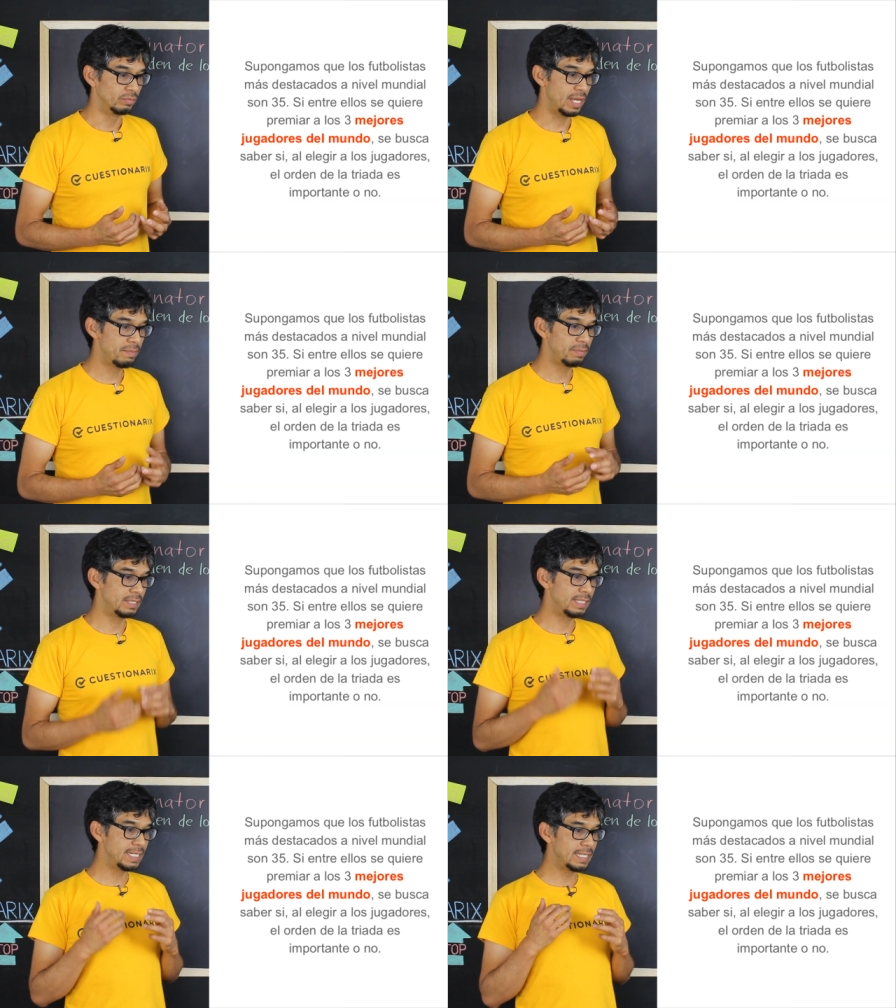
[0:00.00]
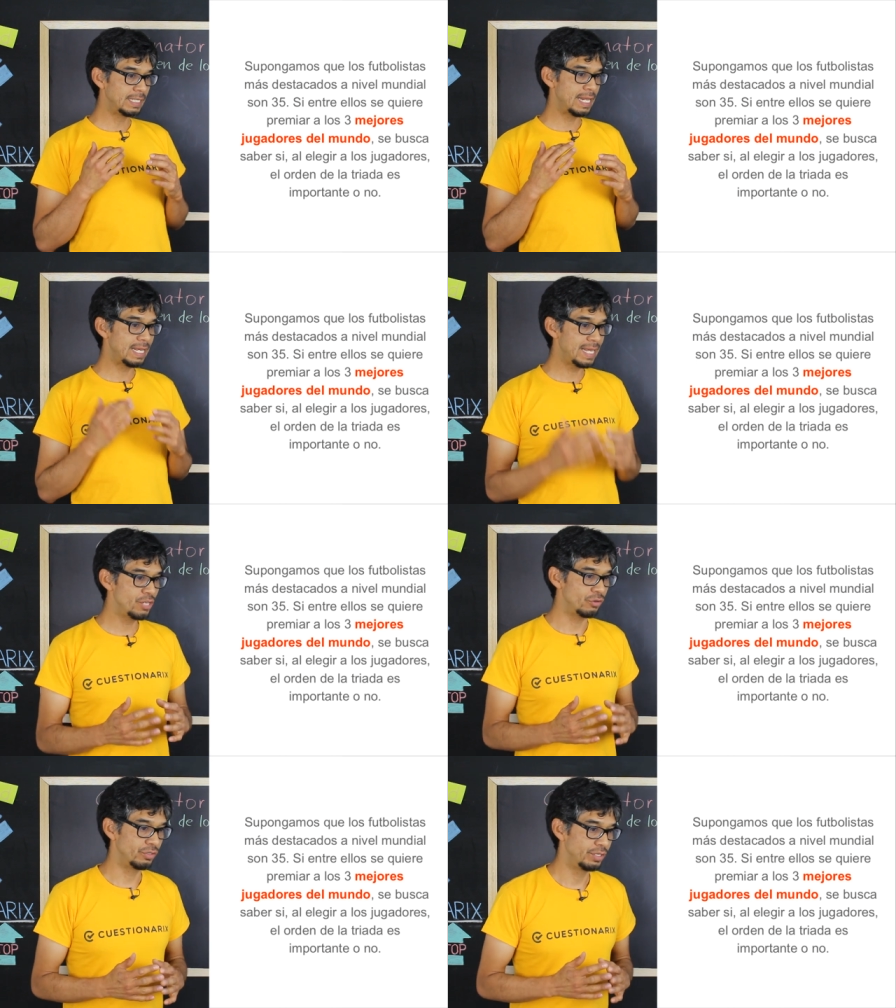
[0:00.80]
¿Ya? Si entre
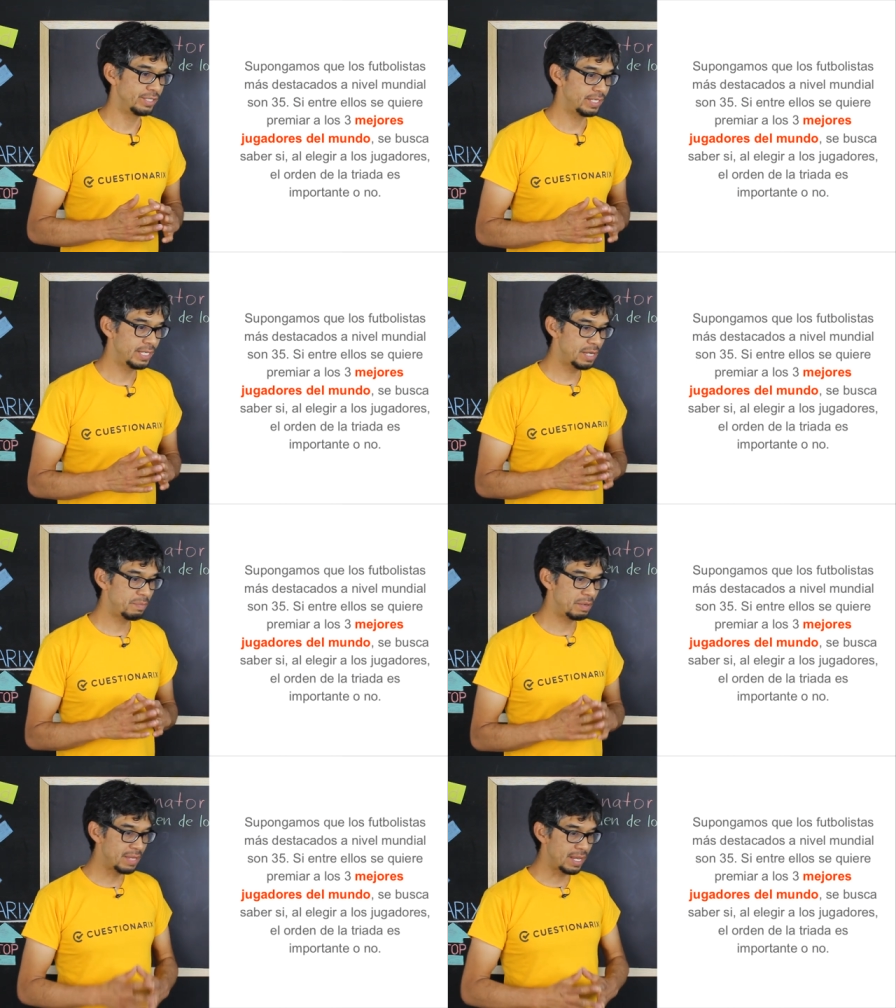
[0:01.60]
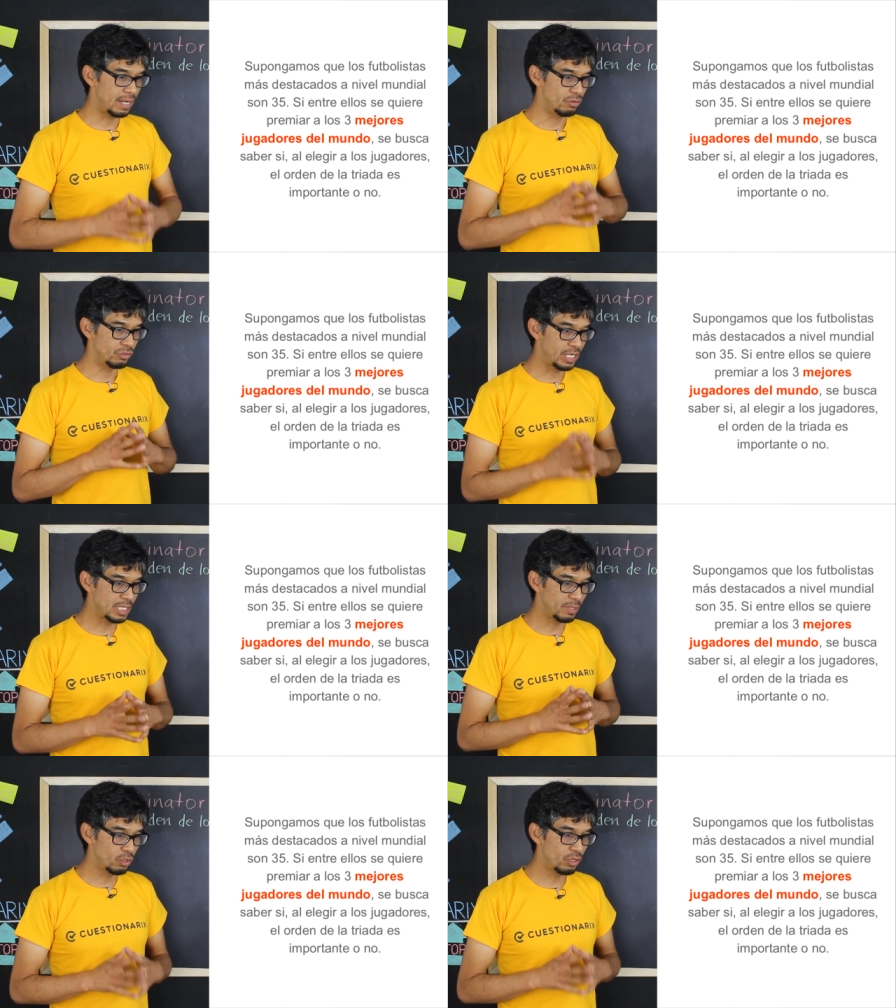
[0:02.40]
ellos se quiere premiar a los
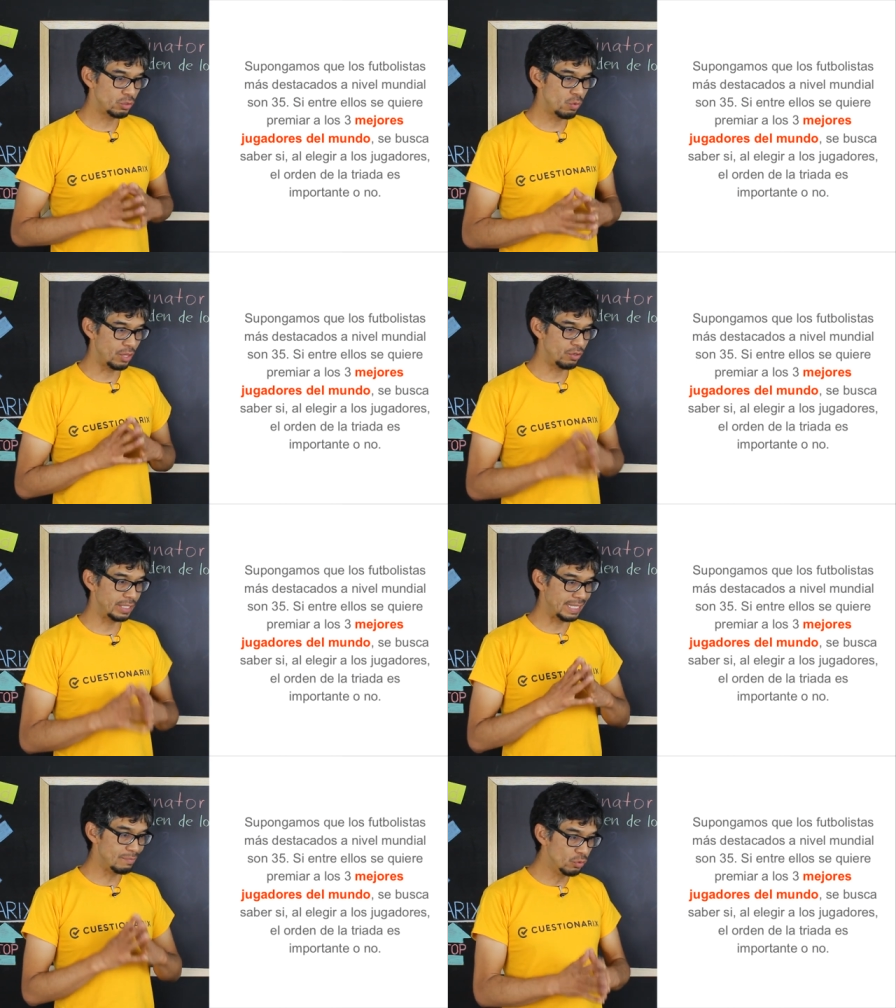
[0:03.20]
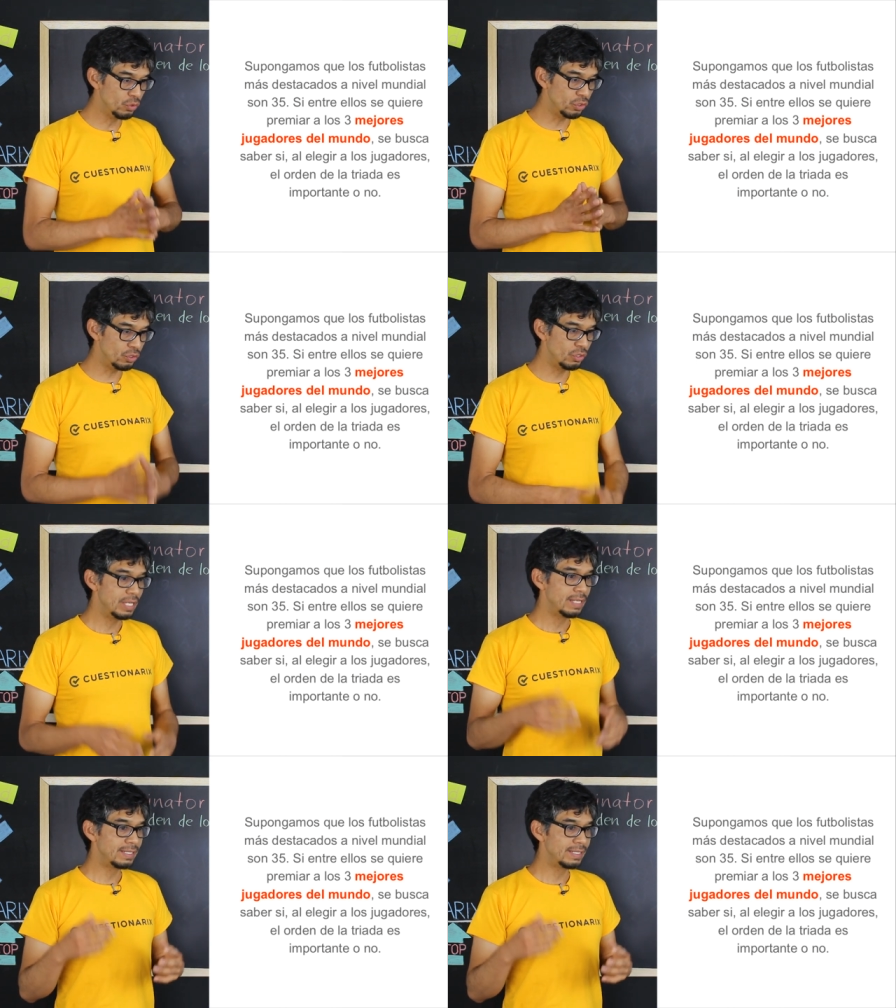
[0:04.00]
tres mejores jugadores del mundo,